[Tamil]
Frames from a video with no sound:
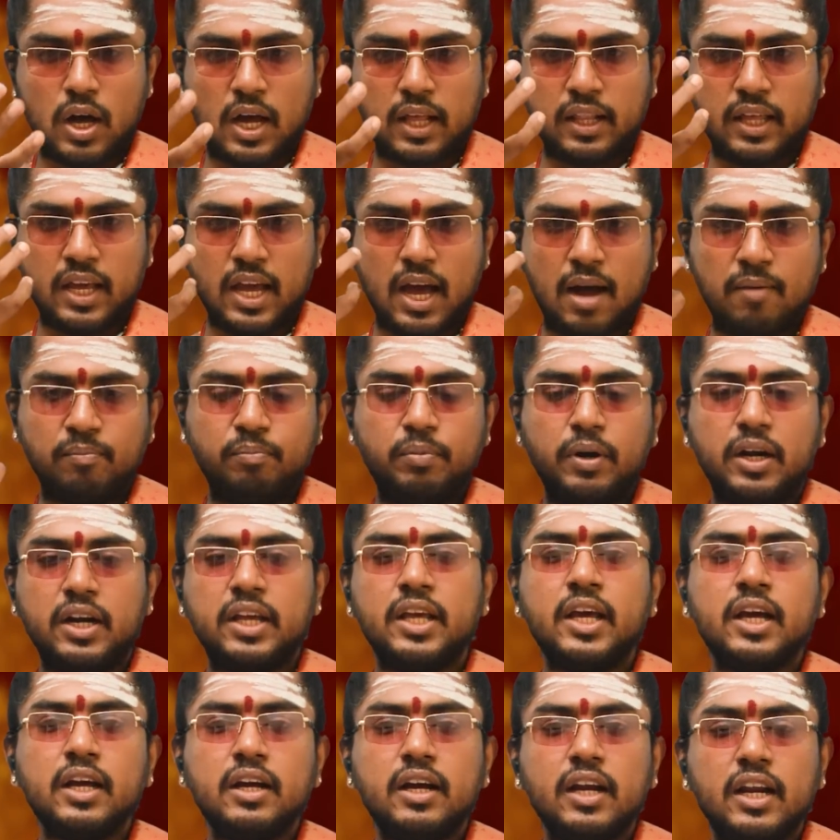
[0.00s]
அதை
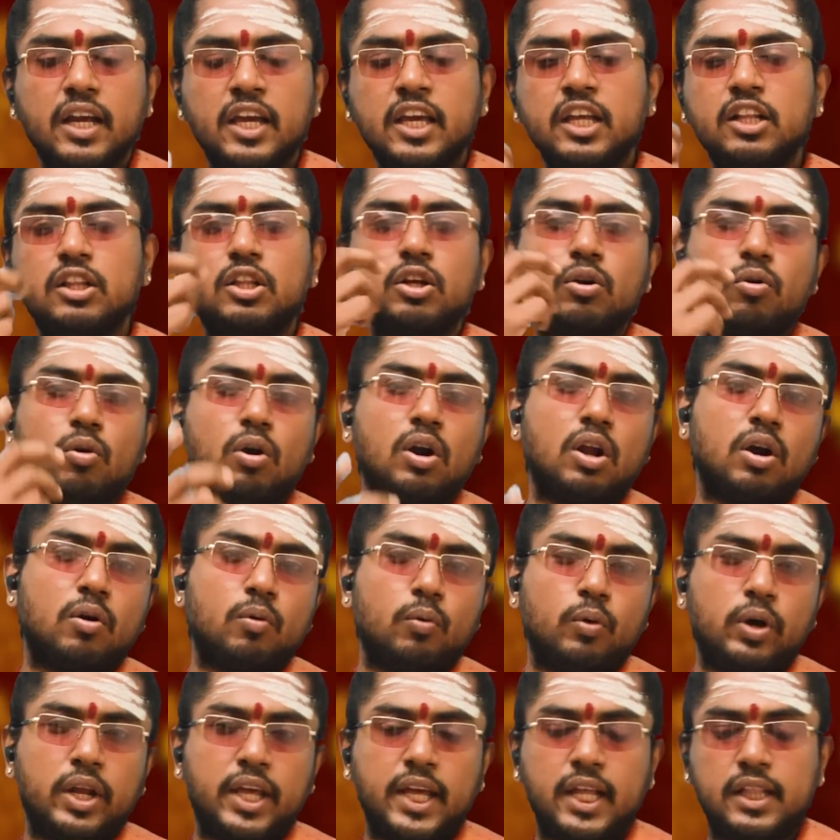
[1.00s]
அப்படியே கிரகித்து
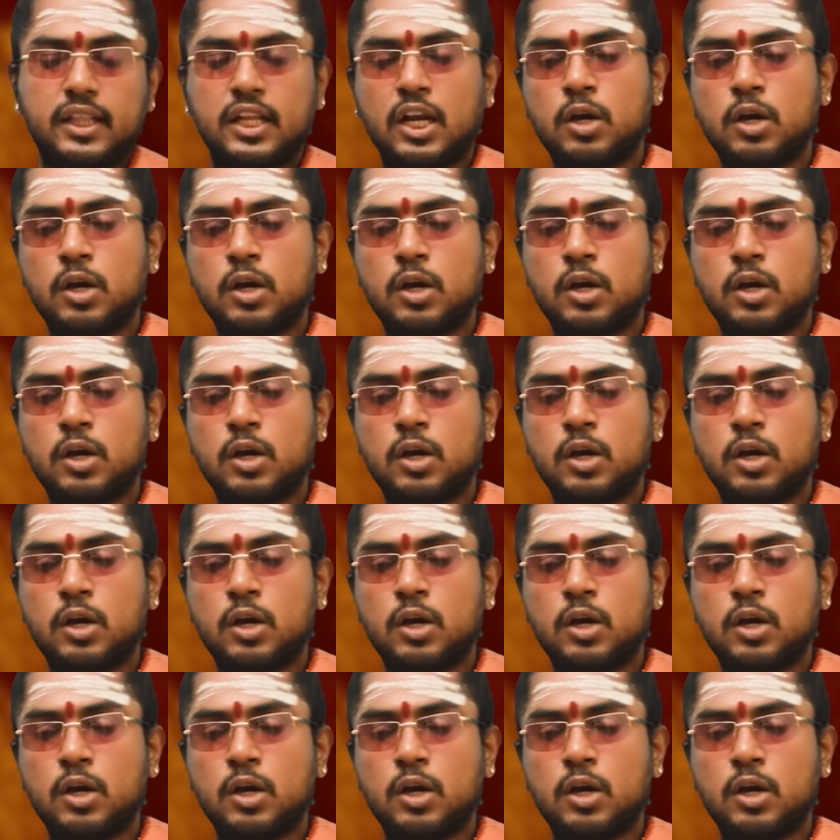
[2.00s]
கொள்ளக்கூடிய